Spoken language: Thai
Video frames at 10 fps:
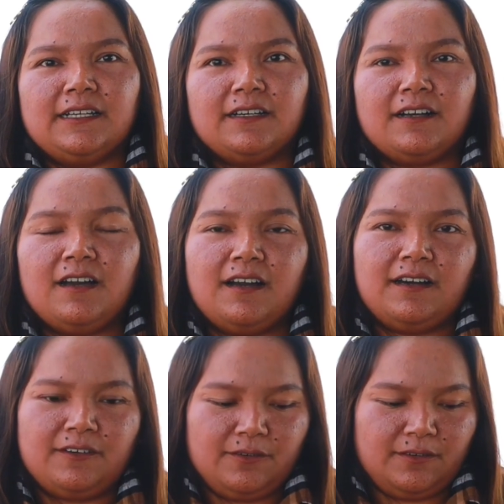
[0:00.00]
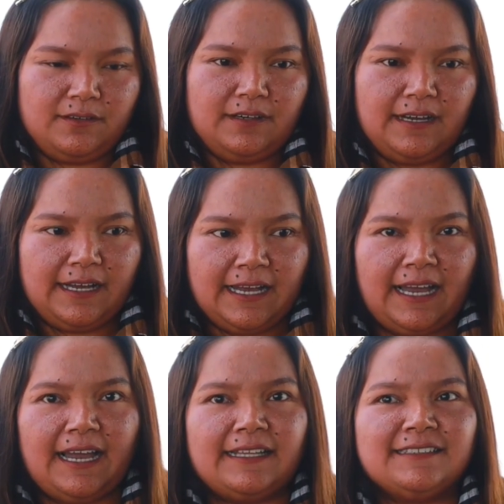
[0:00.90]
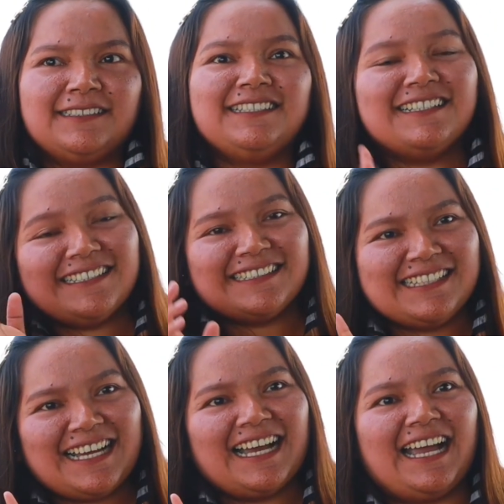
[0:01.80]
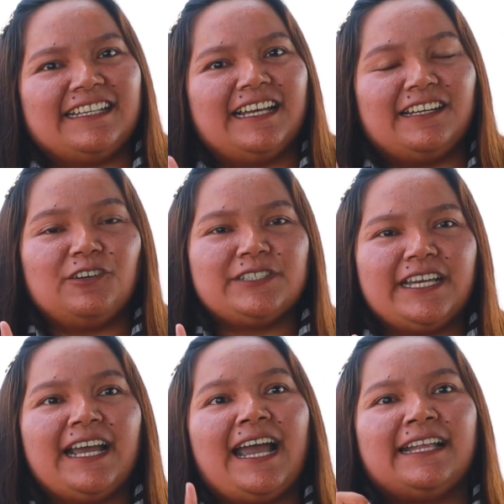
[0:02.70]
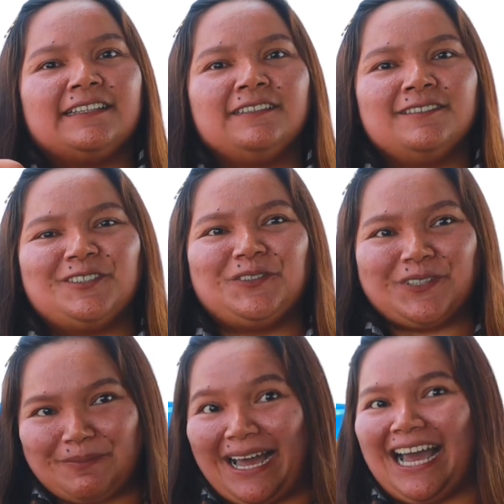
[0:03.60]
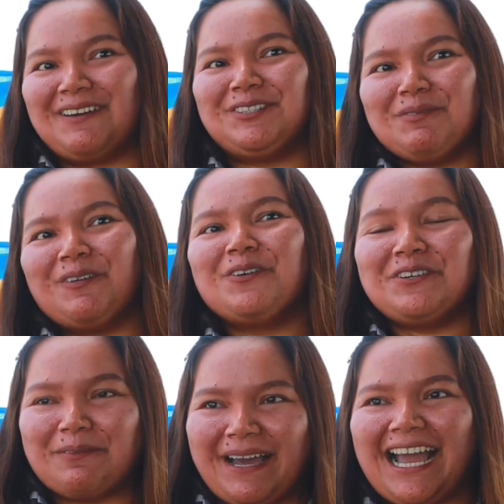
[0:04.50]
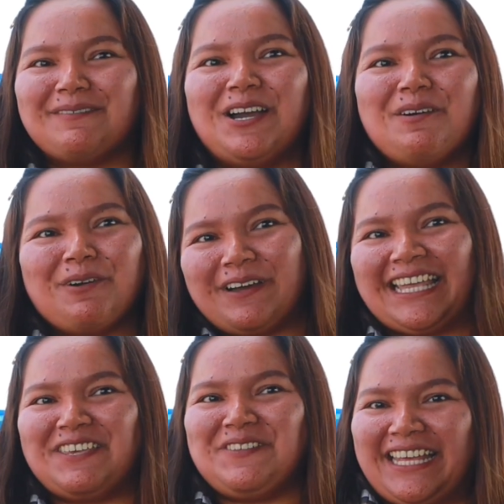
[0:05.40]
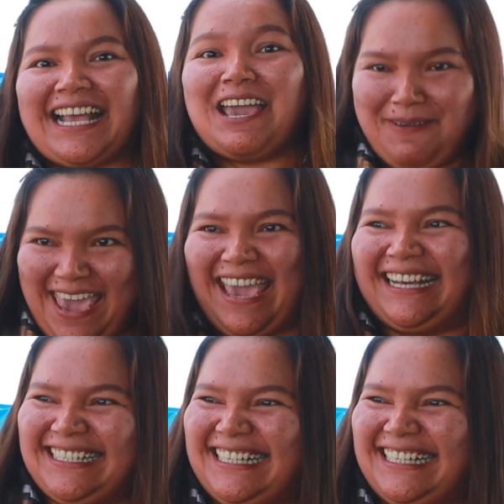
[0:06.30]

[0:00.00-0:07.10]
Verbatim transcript: แล้วก็อาหารคือเรื่องอาหารเนี่ยเราใช้อาหารคุณภาพต้องบอกว่าคุณภาพเพราะว่าไทยยูเนี่ยนขายแพง